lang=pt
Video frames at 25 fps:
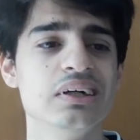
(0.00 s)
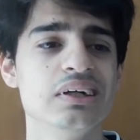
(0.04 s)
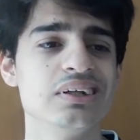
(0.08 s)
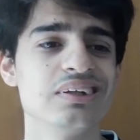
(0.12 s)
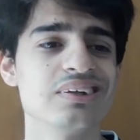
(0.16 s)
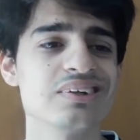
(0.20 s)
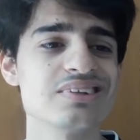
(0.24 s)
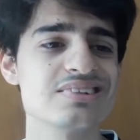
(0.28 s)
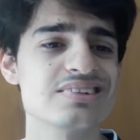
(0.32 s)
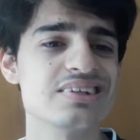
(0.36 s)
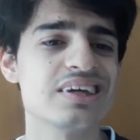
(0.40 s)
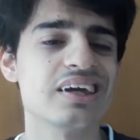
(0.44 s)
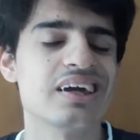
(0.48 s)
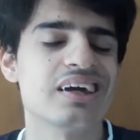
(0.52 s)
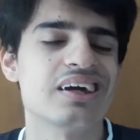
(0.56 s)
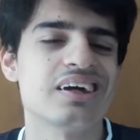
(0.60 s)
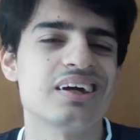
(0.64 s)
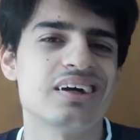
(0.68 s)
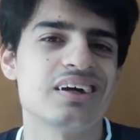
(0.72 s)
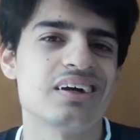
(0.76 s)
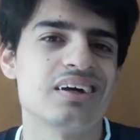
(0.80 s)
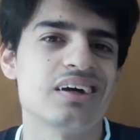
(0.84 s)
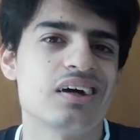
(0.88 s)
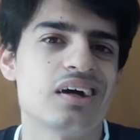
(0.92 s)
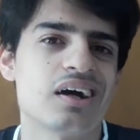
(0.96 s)
Então assim, é,
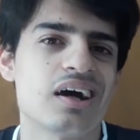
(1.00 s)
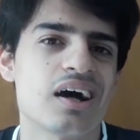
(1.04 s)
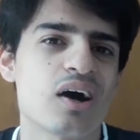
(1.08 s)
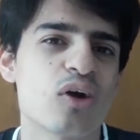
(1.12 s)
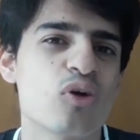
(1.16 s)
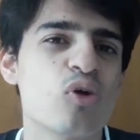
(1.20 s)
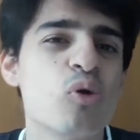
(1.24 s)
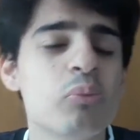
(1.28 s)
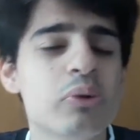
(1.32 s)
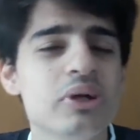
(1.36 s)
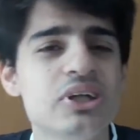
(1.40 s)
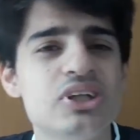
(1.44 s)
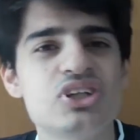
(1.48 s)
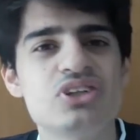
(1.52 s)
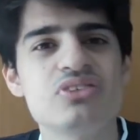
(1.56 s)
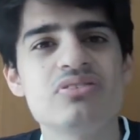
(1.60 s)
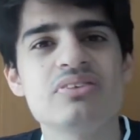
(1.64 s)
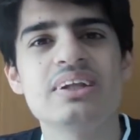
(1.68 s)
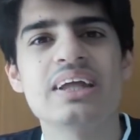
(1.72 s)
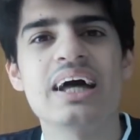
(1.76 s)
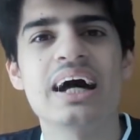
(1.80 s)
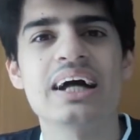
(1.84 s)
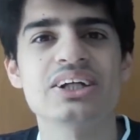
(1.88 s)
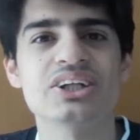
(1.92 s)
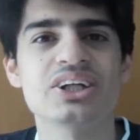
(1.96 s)
a
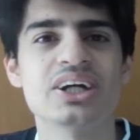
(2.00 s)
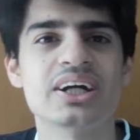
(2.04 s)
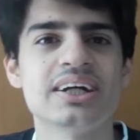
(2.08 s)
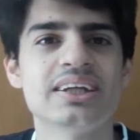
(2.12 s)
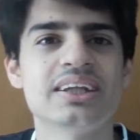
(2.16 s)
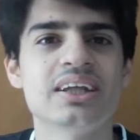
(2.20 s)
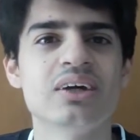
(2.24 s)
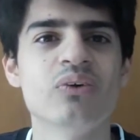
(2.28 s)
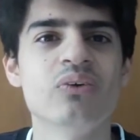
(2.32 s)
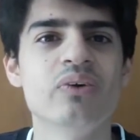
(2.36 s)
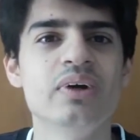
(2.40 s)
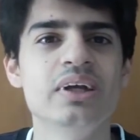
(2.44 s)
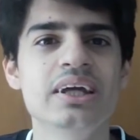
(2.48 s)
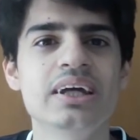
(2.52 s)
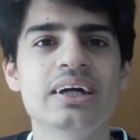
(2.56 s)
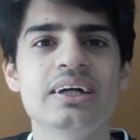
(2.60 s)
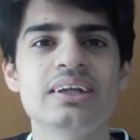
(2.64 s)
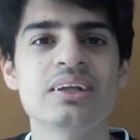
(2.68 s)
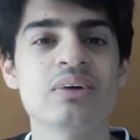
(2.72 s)
competitividade da categoria